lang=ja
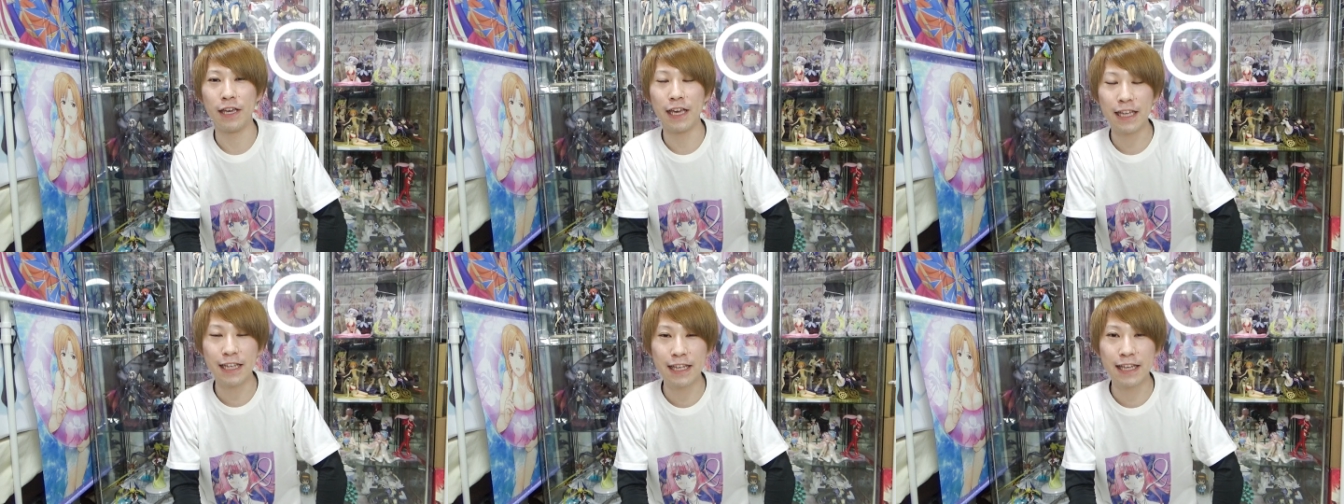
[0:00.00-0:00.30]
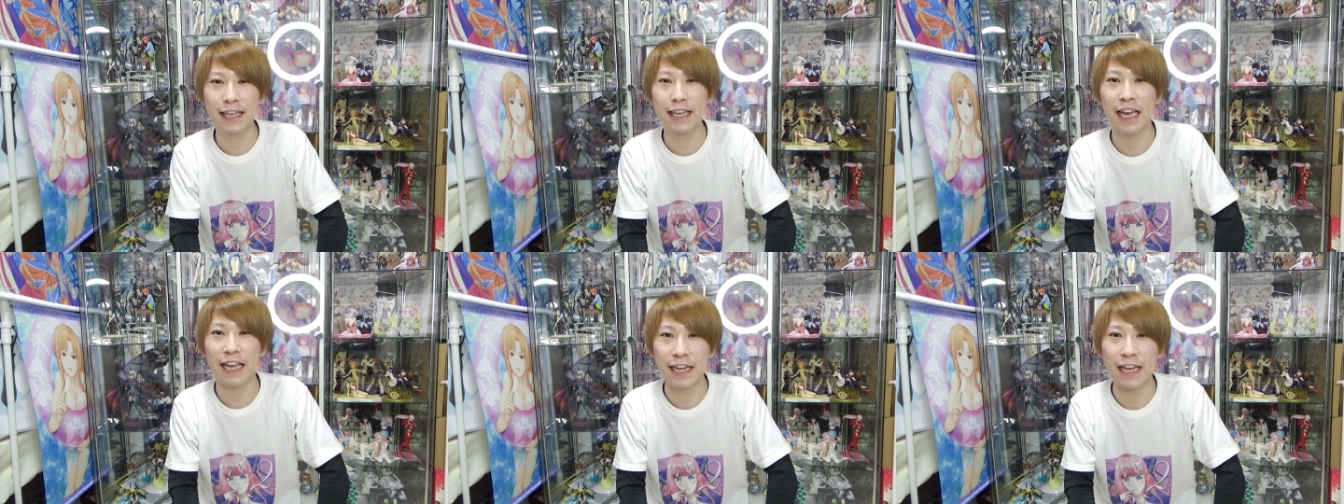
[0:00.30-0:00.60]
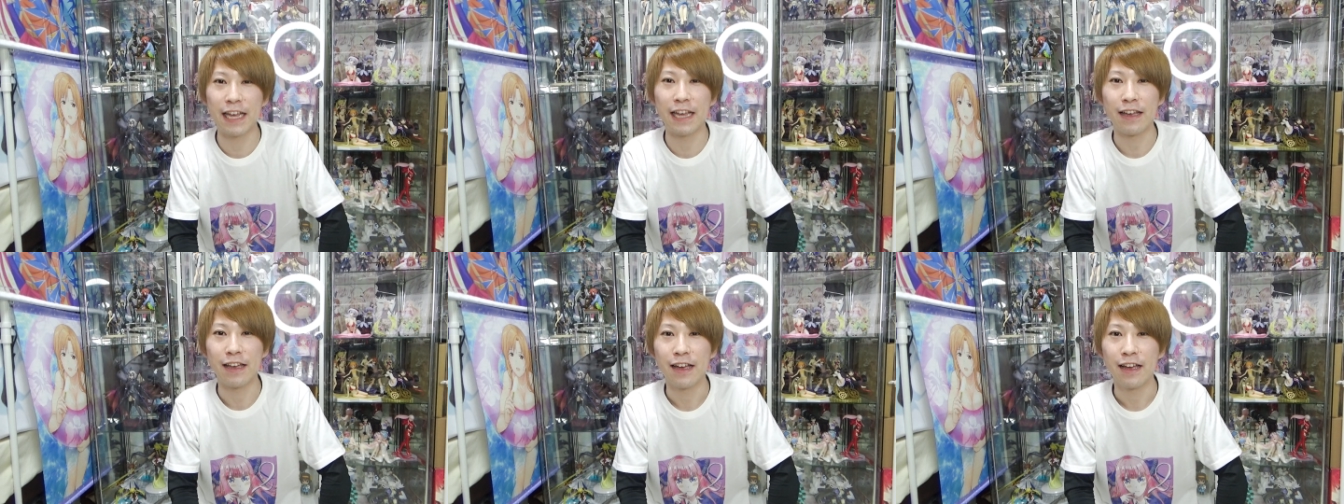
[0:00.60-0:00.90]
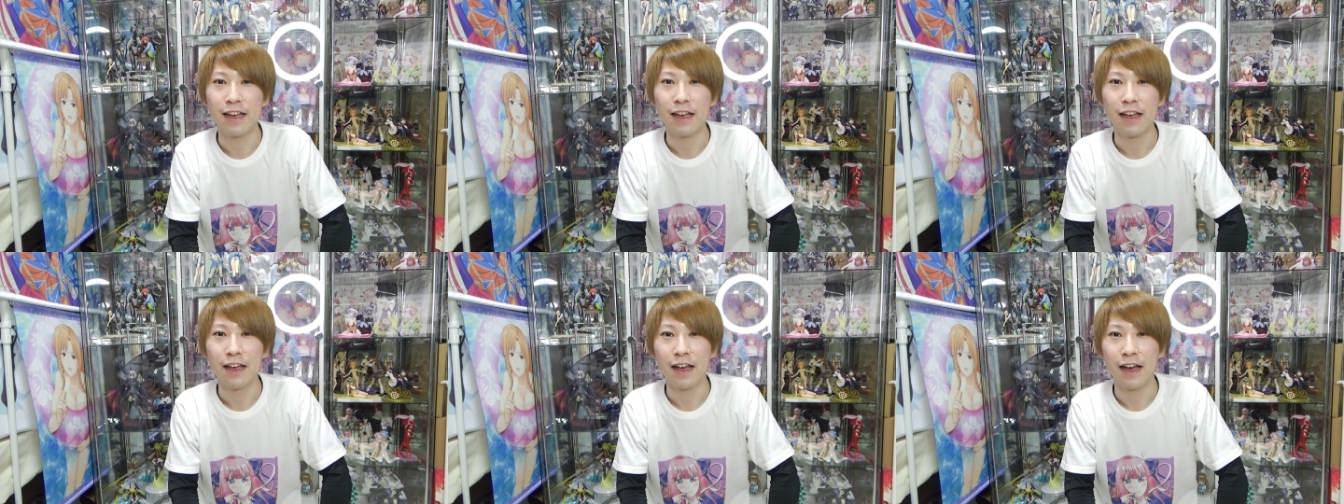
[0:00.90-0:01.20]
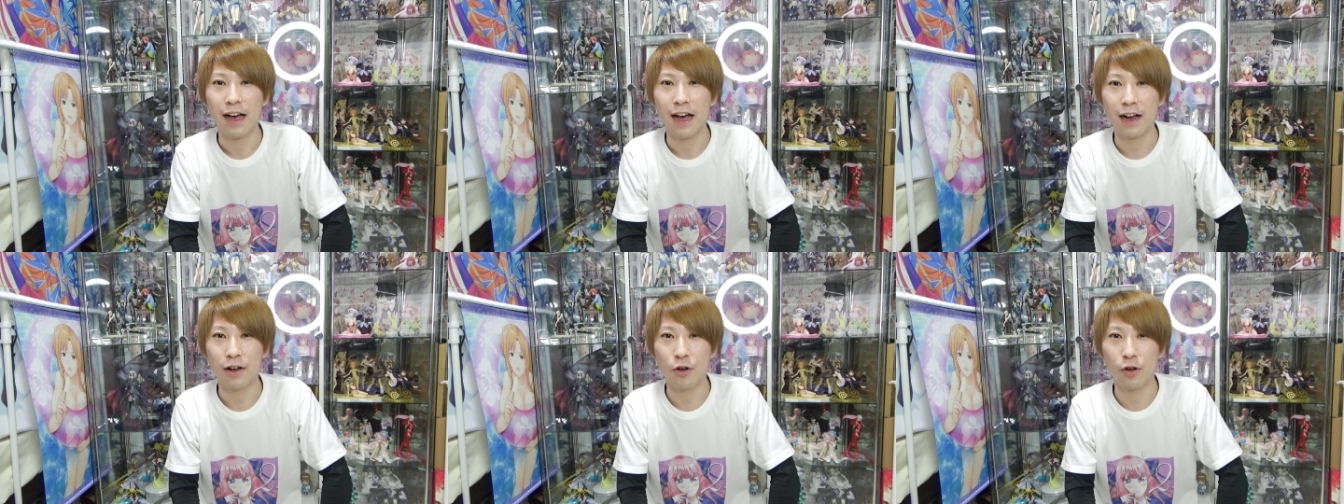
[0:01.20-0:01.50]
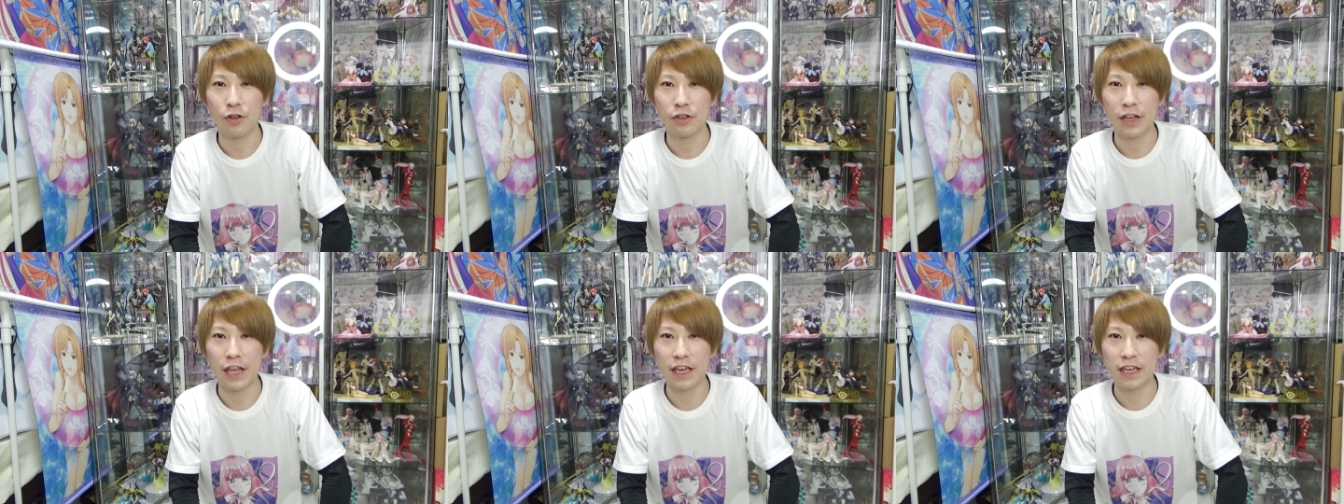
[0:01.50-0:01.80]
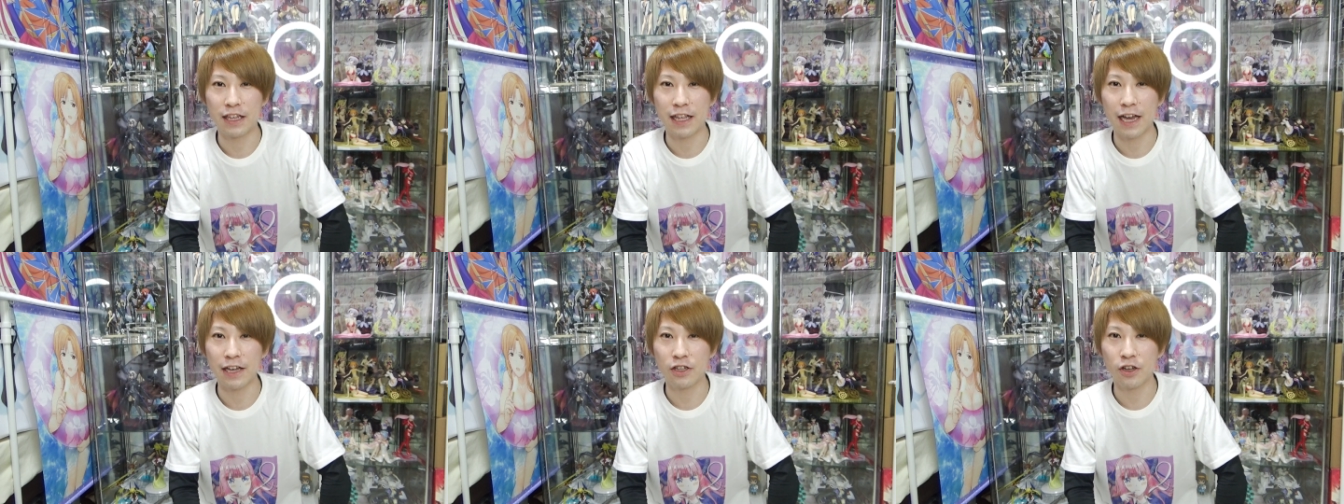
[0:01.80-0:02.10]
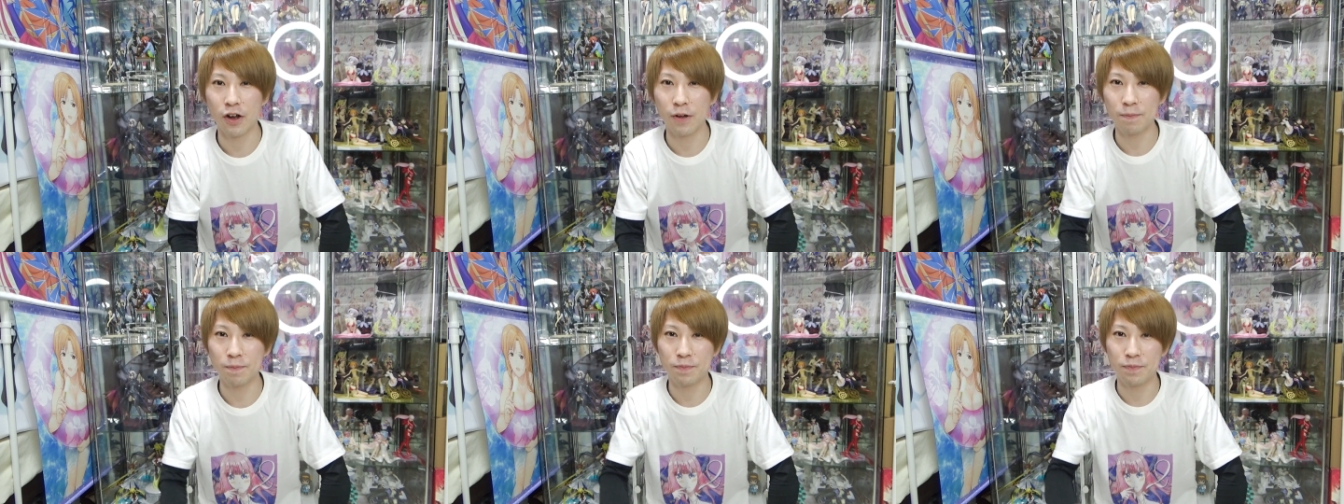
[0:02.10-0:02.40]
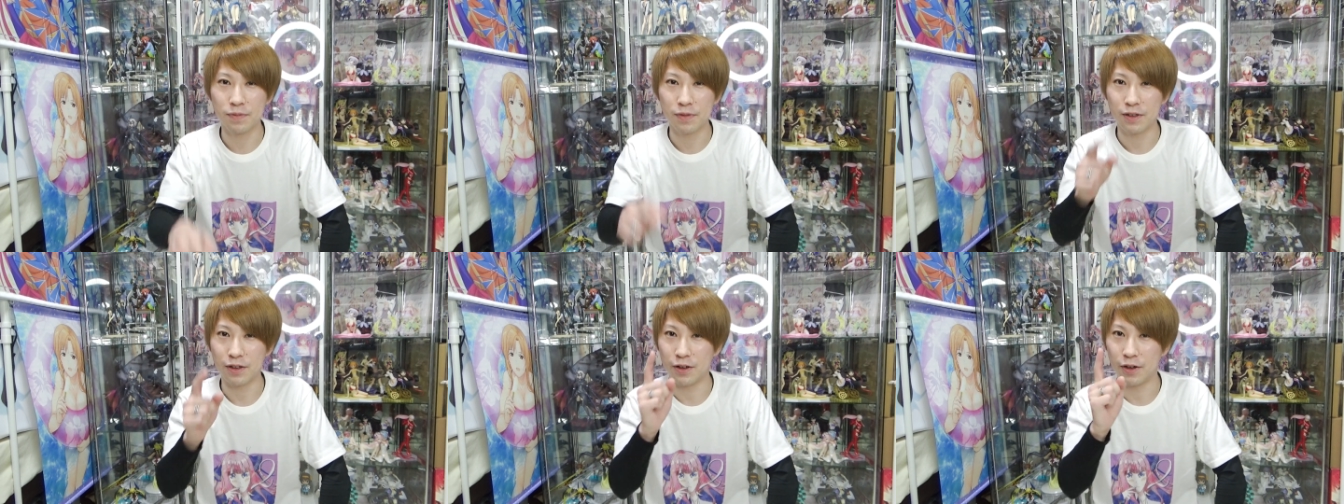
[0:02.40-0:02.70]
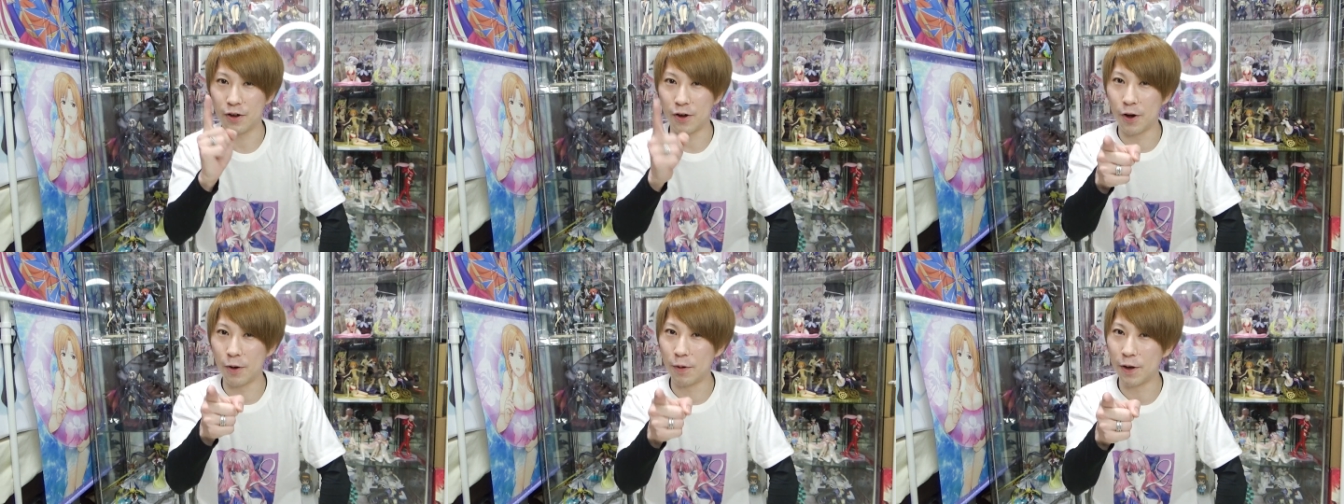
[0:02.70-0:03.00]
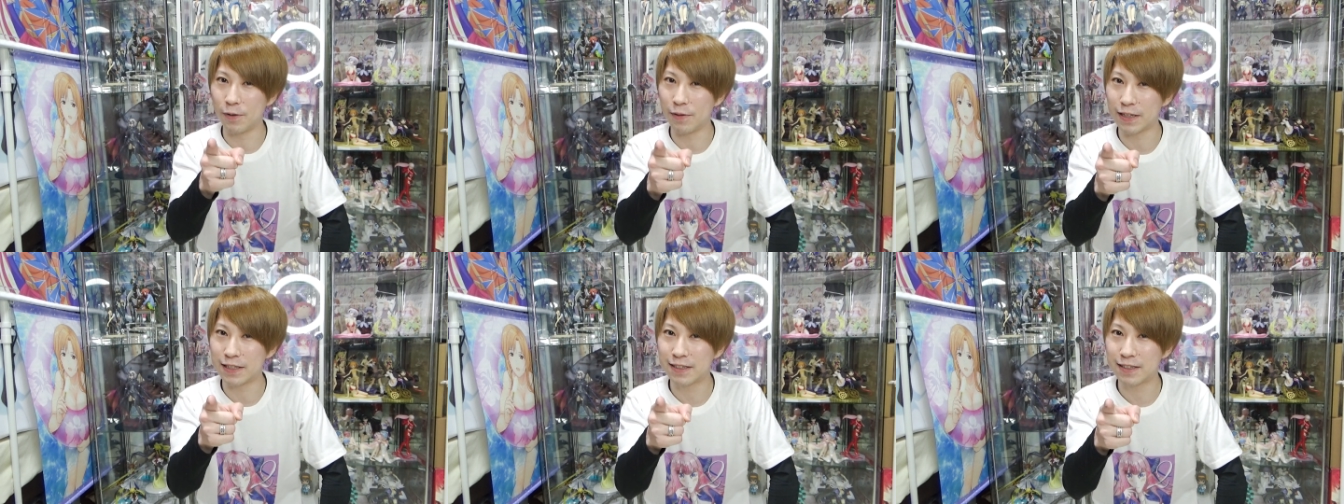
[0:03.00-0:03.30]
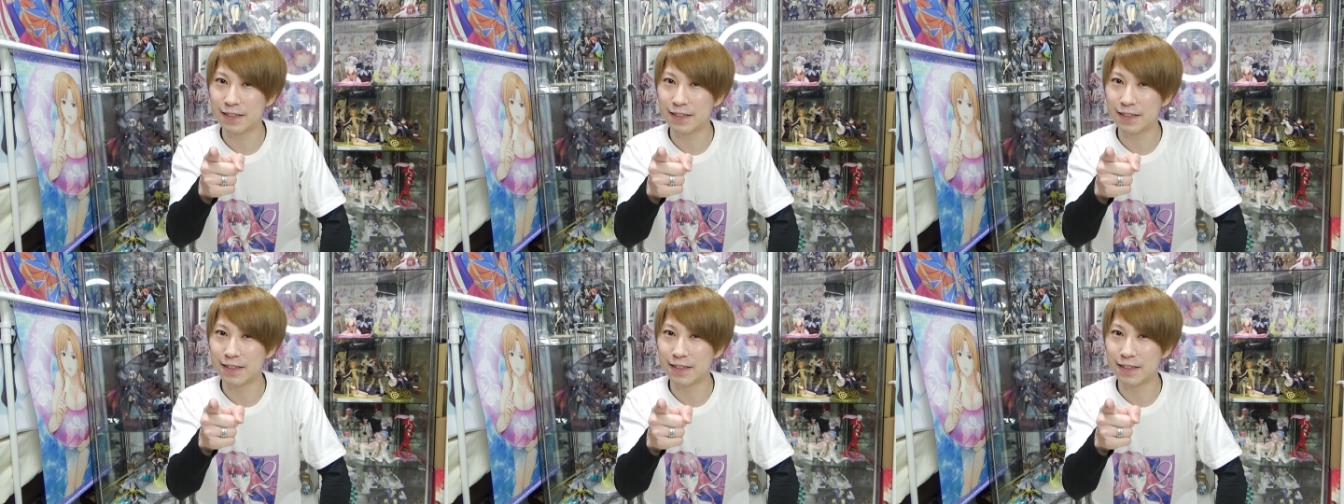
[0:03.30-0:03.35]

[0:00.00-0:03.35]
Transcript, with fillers: 一気に運んでいきたいと思いま